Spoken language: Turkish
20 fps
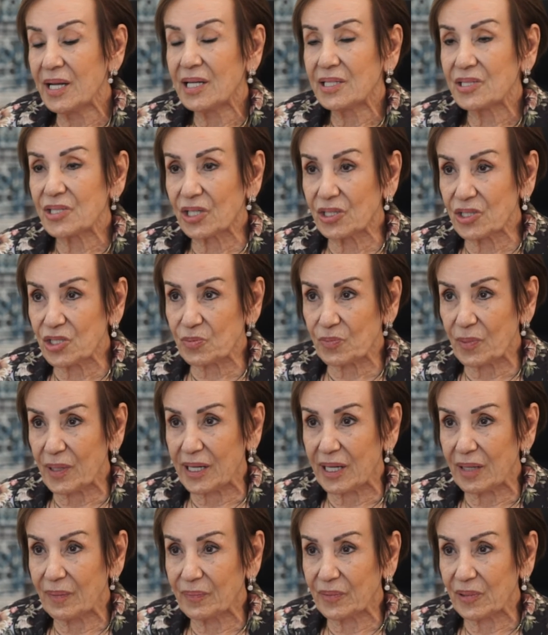çalışma
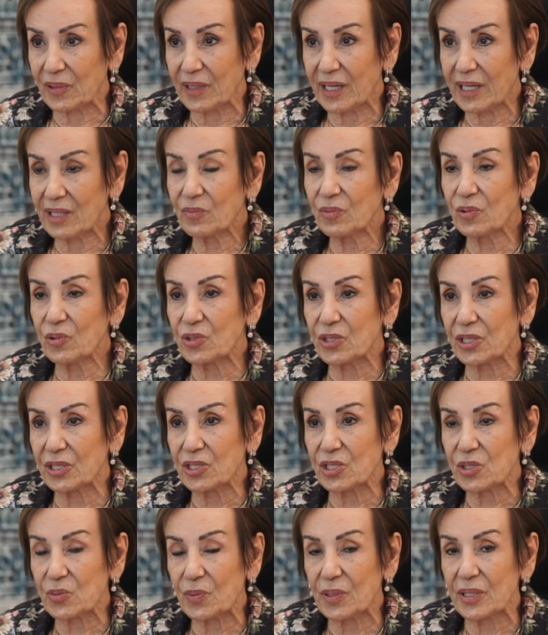yaptılar. Bu
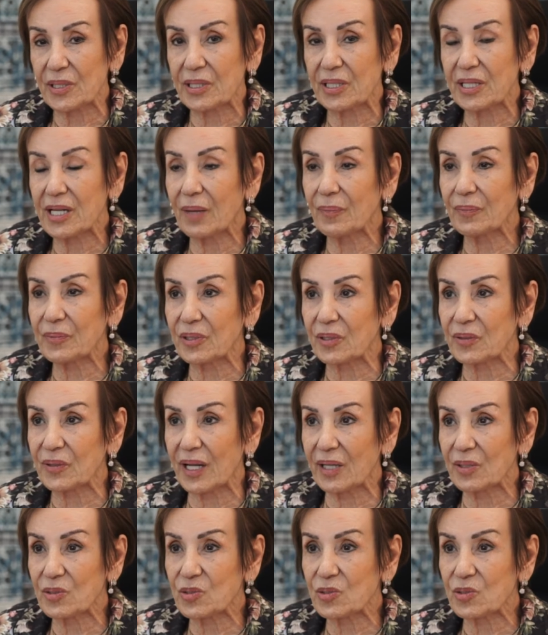çalışmaları yaptıktan